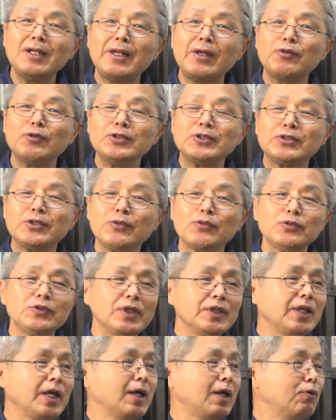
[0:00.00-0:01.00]
되고 있어요. 근데
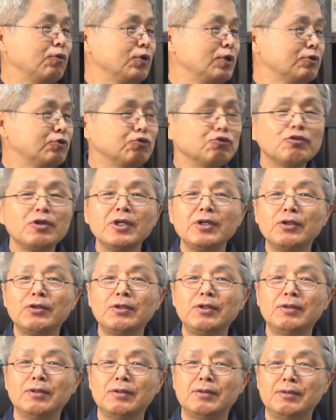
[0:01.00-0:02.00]
내가 오늘
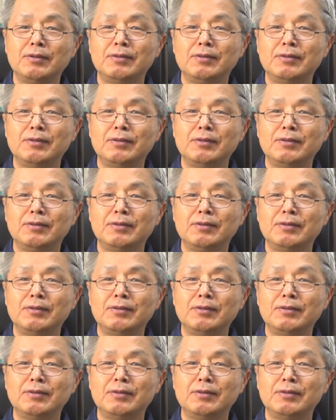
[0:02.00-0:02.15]
죽어요.